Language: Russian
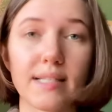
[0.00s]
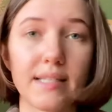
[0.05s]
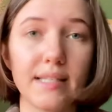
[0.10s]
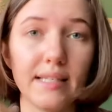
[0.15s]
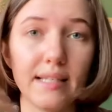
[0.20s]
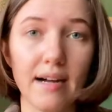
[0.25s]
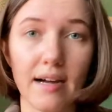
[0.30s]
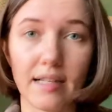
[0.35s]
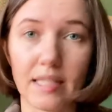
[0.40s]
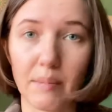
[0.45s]

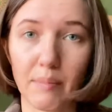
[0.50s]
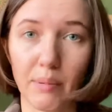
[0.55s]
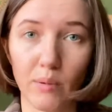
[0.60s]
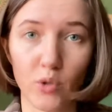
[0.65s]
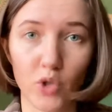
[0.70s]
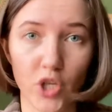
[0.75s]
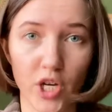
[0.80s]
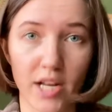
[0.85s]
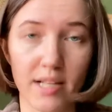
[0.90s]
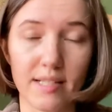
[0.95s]
никак не
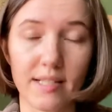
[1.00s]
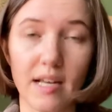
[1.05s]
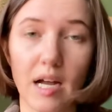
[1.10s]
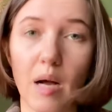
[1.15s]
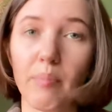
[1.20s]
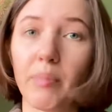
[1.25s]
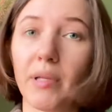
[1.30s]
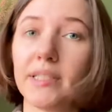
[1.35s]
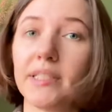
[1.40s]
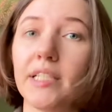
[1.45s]
получается
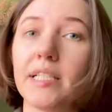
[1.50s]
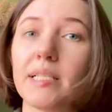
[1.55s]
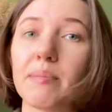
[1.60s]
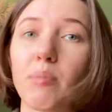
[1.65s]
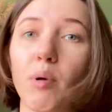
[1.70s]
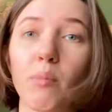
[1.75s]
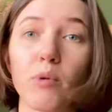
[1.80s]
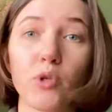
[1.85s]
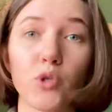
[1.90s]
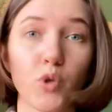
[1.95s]
оплатить с
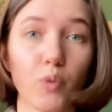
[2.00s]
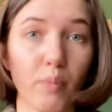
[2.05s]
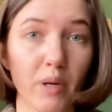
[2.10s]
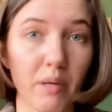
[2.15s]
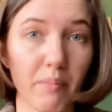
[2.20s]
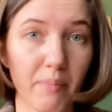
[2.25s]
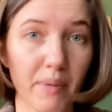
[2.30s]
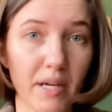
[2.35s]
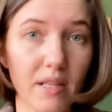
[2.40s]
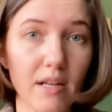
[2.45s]
помощью
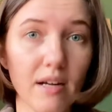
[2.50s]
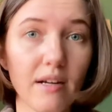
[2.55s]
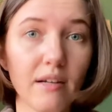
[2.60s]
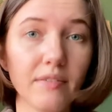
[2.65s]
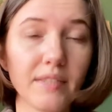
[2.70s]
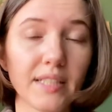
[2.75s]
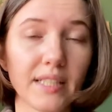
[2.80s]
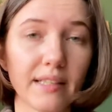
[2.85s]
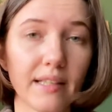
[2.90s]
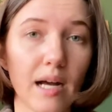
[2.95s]
PayPal,
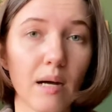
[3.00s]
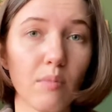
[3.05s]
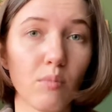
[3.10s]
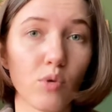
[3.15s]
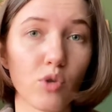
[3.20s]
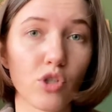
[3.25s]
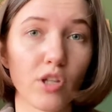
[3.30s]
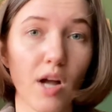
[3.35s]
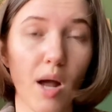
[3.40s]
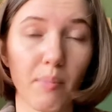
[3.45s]
всегда
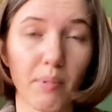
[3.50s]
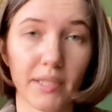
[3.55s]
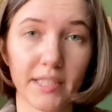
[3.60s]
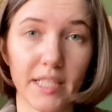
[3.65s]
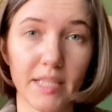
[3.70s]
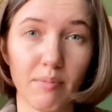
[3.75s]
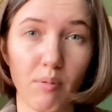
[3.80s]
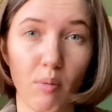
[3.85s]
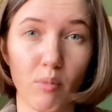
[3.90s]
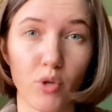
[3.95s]
можно
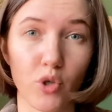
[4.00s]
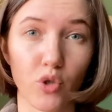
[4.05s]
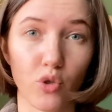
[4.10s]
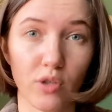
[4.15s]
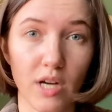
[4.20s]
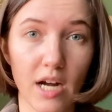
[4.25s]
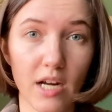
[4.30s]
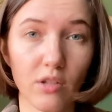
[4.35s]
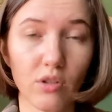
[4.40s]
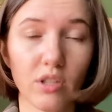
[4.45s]
оплатить с помощью
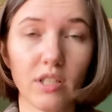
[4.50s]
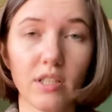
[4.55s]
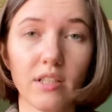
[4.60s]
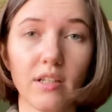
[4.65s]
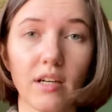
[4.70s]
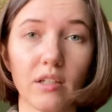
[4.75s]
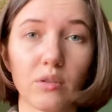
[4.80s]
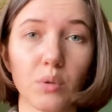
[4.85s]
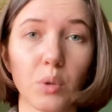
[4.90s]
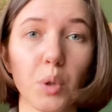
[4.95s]
карты,
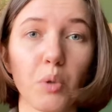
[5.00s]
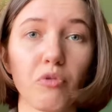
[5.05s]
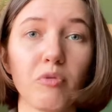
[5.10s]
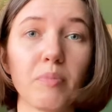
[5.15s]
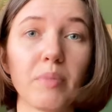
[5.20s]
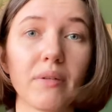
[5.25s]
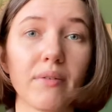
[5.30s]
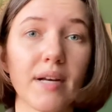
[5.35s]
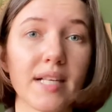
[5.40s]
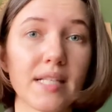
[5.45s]
которую вы
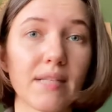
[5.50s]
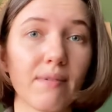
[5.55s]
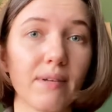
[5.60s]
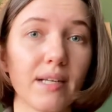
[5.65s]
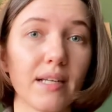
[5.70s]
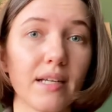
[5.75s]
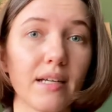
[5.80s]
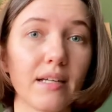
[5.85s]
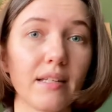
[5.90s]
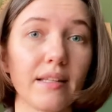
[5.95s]

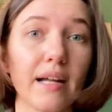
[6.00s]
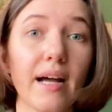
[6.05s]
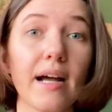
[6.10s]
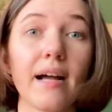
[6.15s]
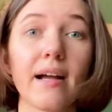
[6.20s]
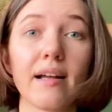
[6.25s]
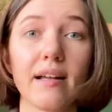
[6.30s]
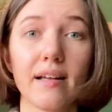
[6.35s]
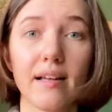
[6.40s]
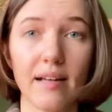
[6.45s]
привязывали
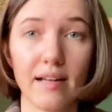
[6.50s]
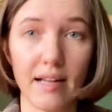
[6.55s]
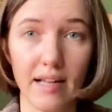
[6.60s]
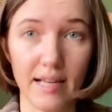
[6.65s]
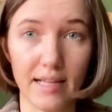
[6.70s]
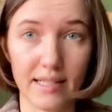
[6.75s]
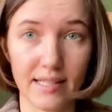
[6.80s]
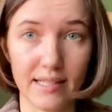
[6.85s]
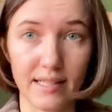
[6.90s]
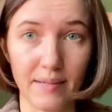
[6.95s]
на
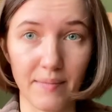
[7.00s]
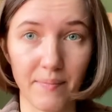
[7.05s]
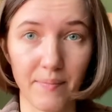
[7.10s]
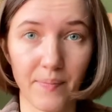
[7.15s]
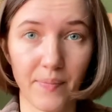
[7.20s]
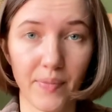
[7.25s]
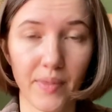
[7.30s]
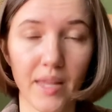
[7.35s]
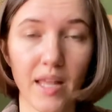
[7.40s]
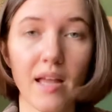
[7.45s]
Etsy.
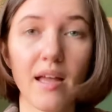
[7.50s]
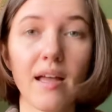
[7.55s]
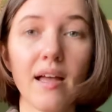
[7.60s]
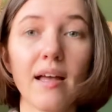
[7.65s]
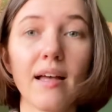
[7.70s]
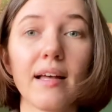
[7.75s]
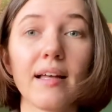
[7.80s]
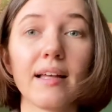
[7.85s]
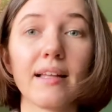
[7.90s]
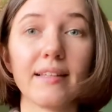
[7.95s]

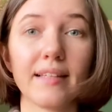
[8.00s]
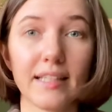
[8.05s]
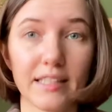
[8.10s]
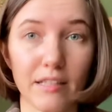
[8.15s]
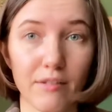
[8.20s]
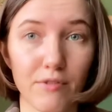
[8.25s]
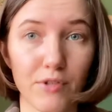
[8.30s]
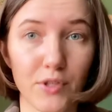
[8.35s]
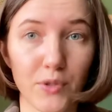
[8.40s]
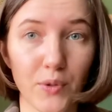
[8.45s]
На
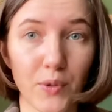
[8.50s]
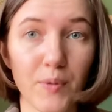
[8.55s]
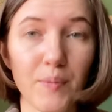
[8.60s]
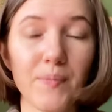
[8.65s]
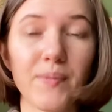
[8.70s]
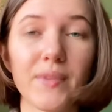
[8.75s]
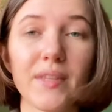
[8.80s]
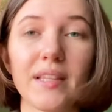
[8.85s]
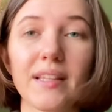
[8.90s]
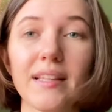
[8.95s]
этом все.
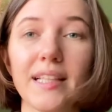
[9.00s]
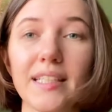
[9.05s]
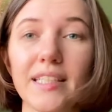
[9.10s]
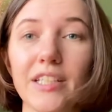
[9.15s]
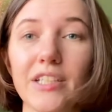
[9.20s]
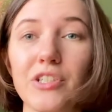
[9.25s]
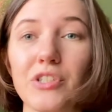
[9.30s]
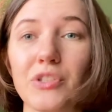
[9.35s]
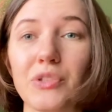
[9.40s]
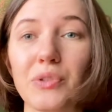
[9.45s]

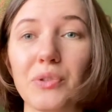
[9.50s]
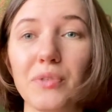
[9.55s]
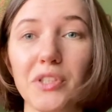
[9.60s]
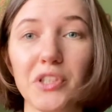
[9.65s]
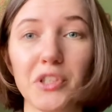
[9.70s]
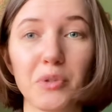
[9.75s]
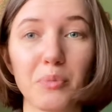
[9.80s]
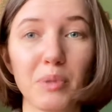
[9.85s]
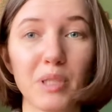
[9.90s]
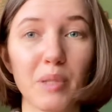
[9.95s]
Надеюсь, что
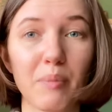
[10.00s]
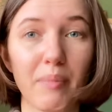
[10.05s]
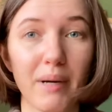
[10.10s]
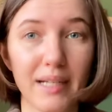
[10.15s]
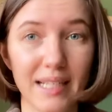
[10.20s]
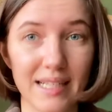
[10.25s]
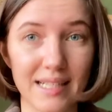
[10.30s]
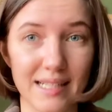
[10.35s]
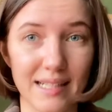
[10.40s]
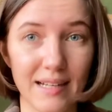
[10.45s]
видео было
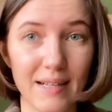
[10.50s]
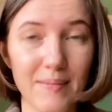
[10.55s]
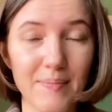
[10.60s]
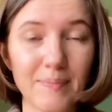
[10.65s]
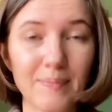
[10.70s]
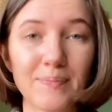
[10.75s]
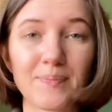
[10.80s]
полезно.